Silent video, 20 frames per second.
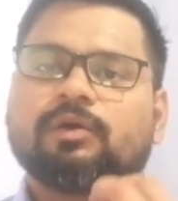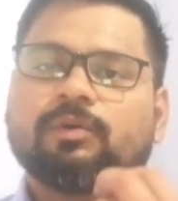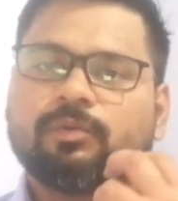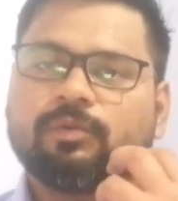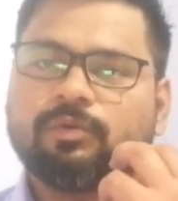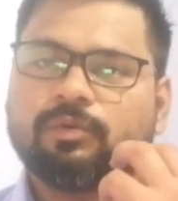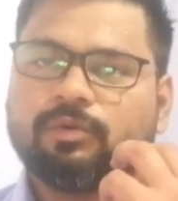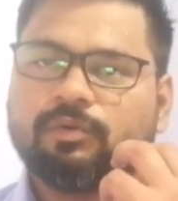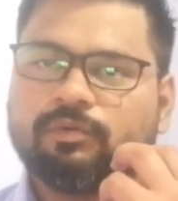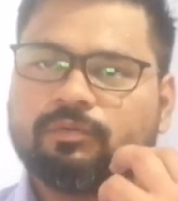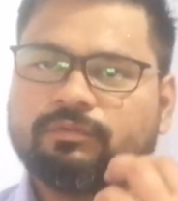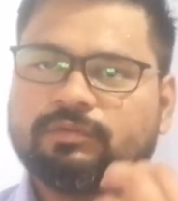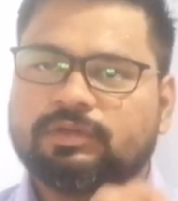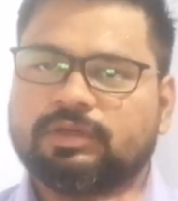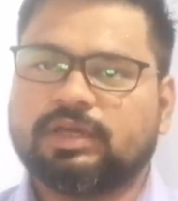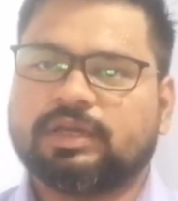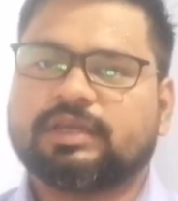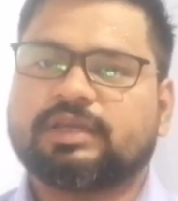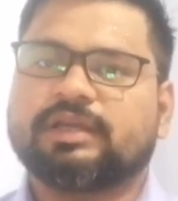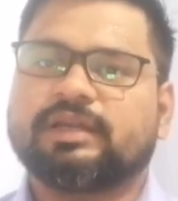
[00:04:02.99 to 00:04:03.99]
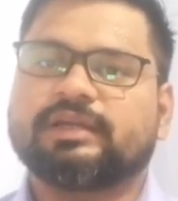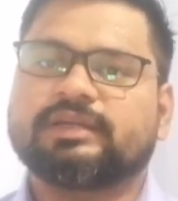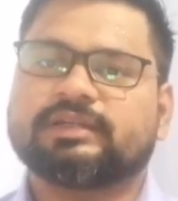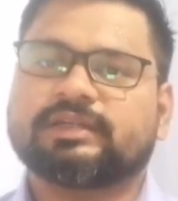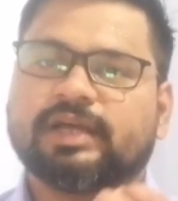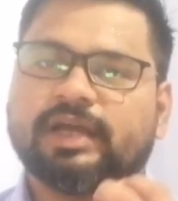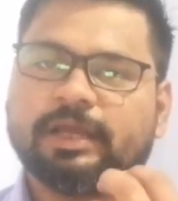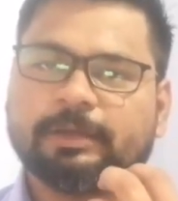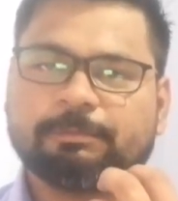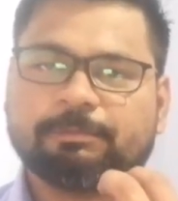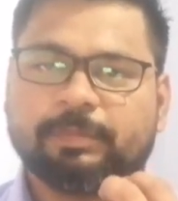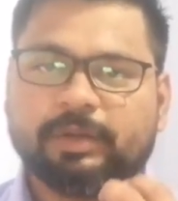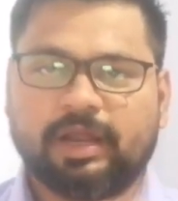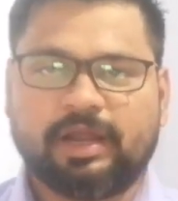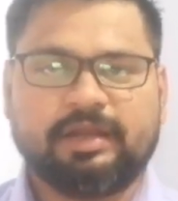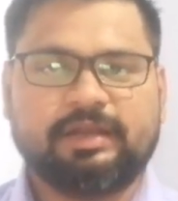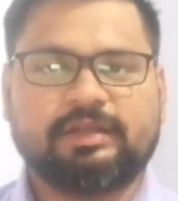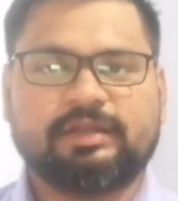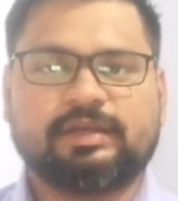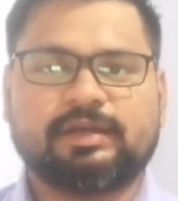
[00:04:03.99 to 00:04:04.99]
वो ये क्रेन का एक
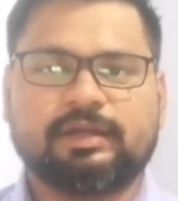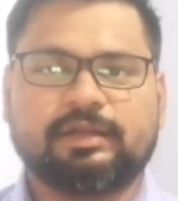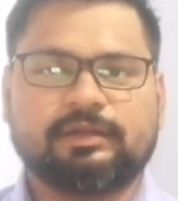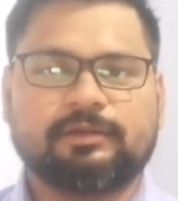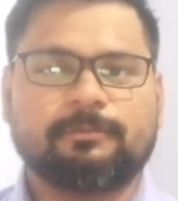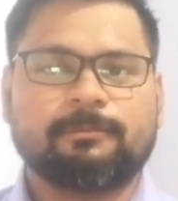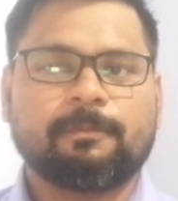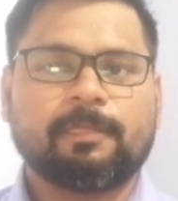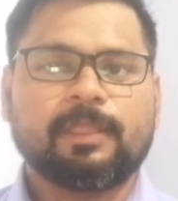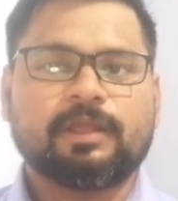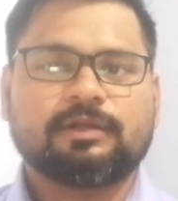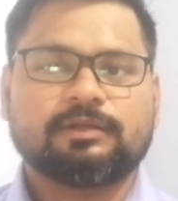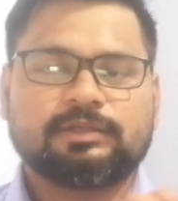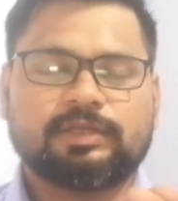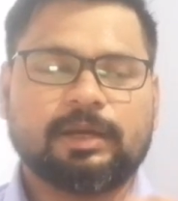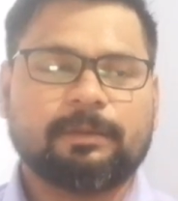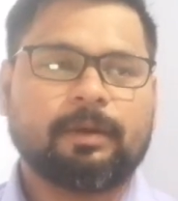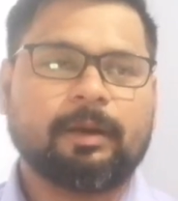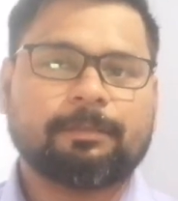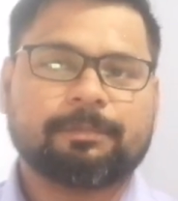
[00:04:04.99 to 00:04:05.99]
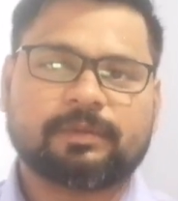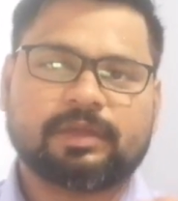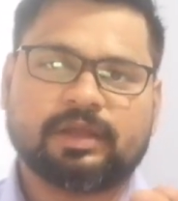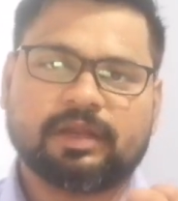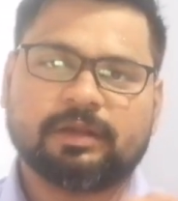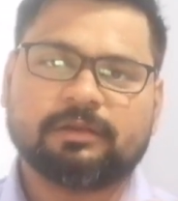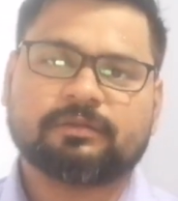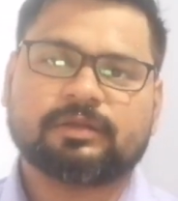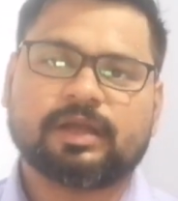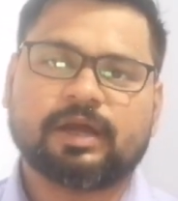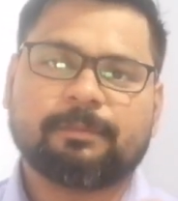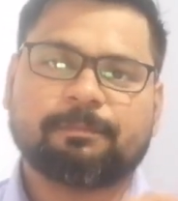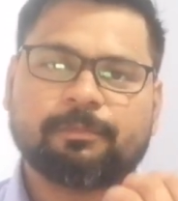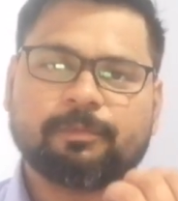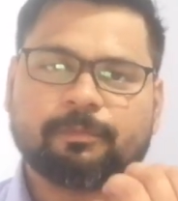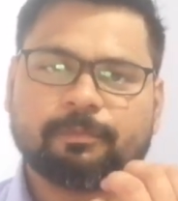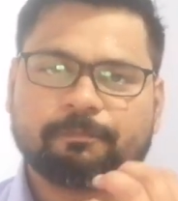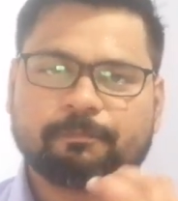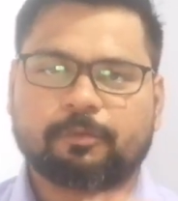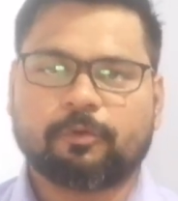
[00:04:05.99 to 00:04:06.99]
प्लानिंग करें जब आप क्रेन का
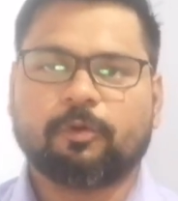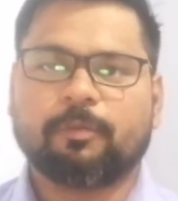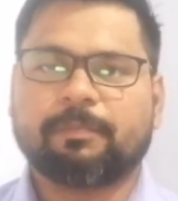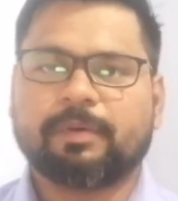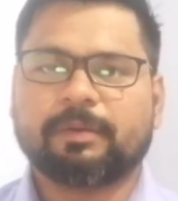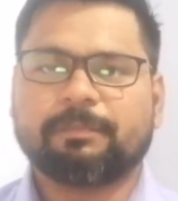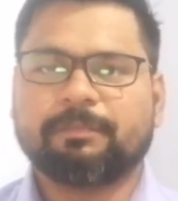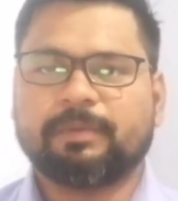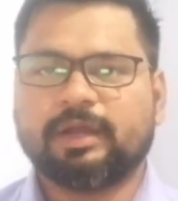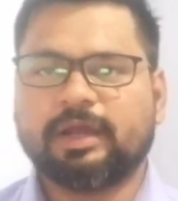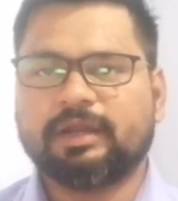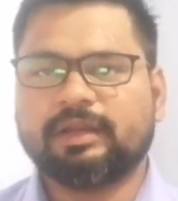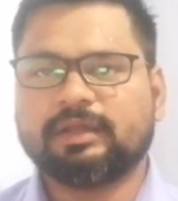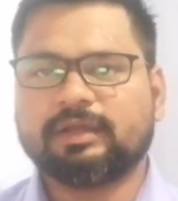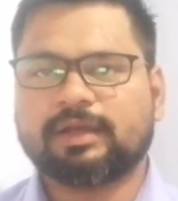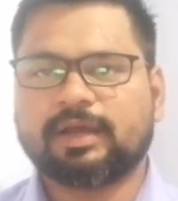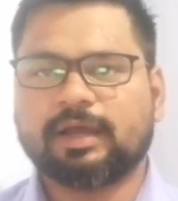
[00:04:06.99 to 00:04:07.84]
प्रॉपर प्लानिंग